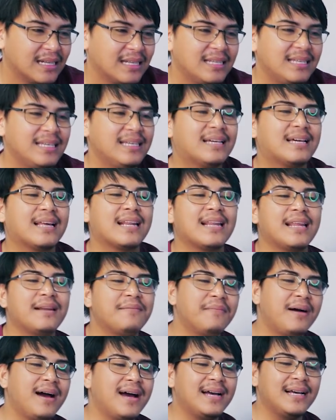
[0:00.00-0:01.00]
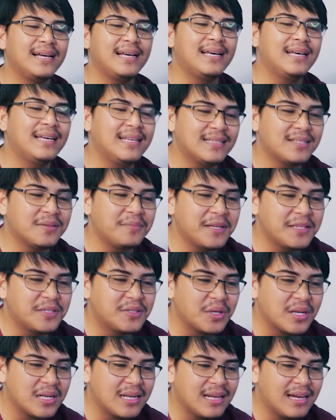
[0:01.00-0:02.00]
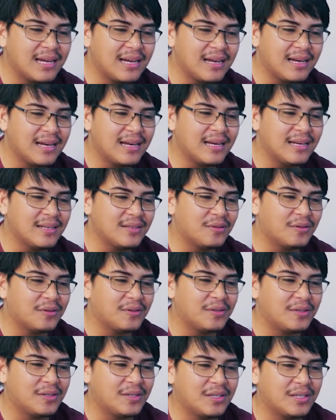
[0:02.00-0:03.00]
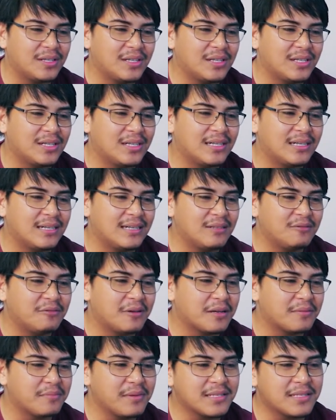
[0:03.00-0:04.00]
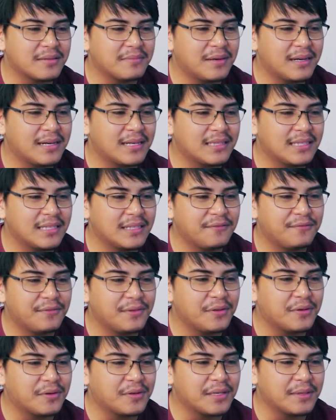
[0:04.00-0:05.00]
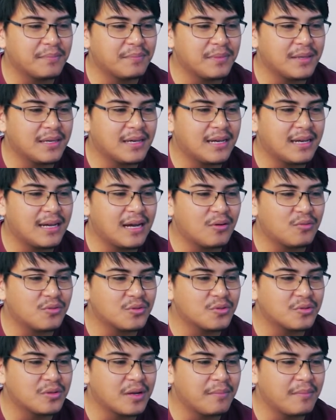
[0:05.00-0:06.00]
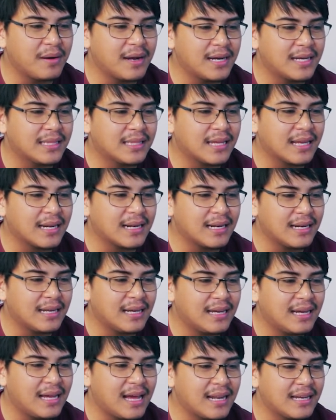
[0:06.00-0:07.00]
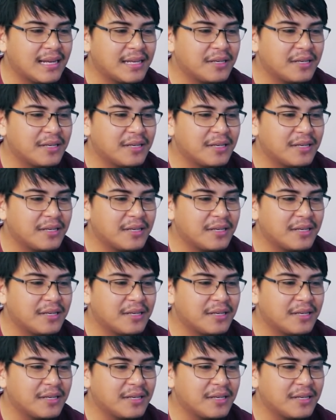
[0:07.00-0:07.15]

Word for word: Ih keren banget sobat Jurnal, Ya luar biasa banget ini video klipnya Aku suka banget karena ada